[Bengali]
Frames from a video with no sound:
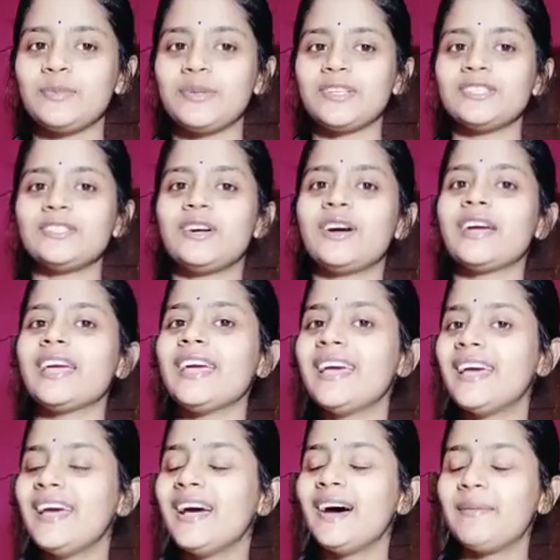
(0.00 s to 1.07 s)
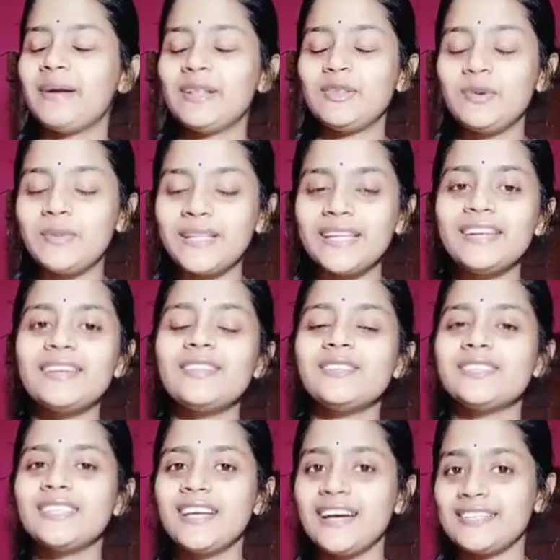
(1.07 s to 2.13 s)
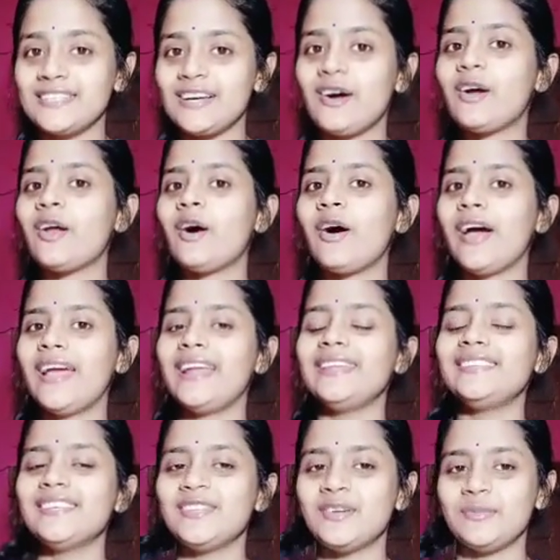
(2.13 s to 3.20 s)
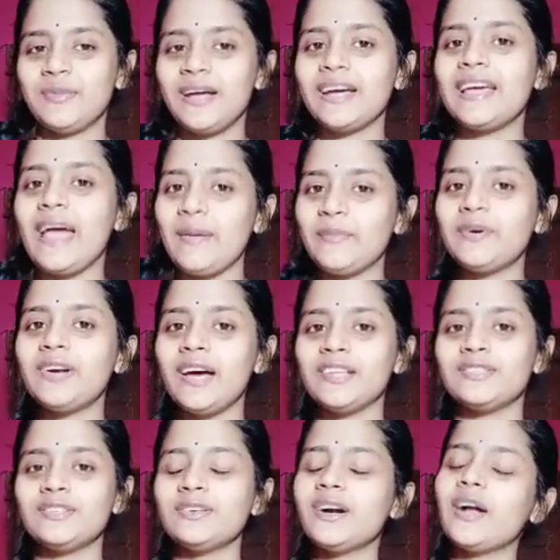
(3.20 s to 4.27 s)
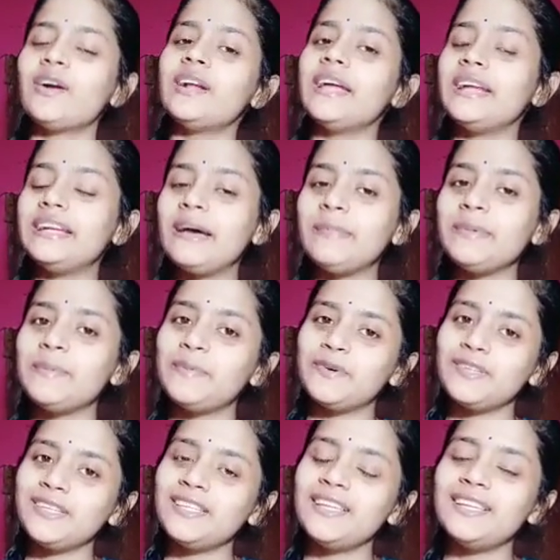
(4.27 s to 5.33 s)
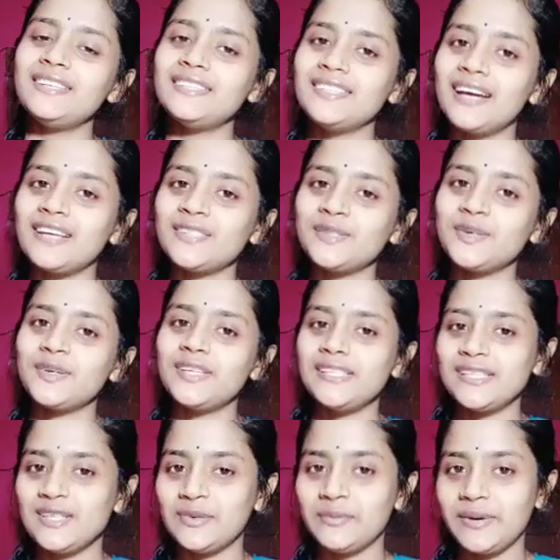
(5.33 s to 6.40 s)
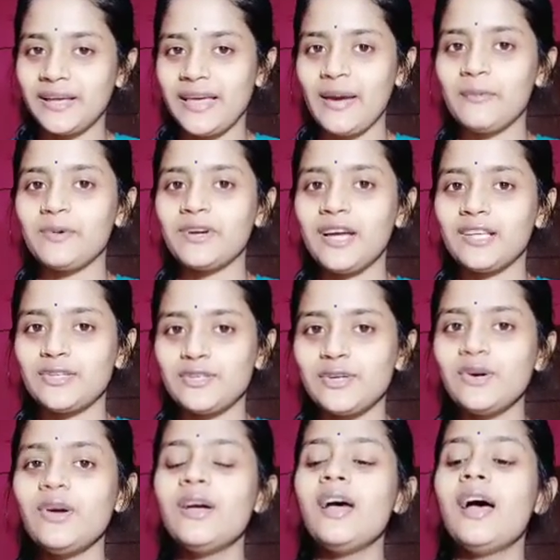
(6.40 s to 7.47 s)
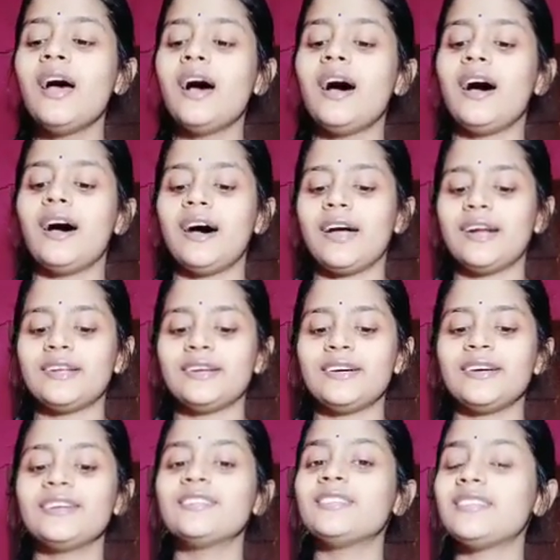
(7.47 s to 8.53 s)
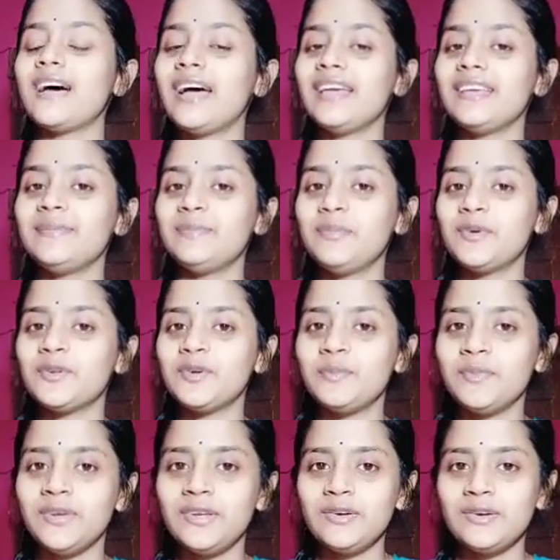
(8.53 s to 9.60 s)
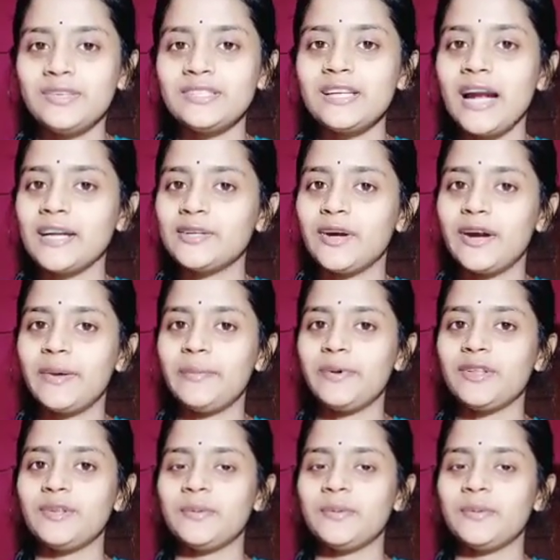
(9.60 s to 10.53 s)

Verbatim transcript: তোমাদের সঙ্গে মানে তোমাদেরকে তো জিজ্ঞাসা করা হয়নি যে তোমরা কেমন আছো কারণ এটা আমি প্রতিদিন জিজ্ঞাসা করি যে তোমরা কেমন আছো আর তাই প্রথম ভিডিও স্টার্ট করার পরে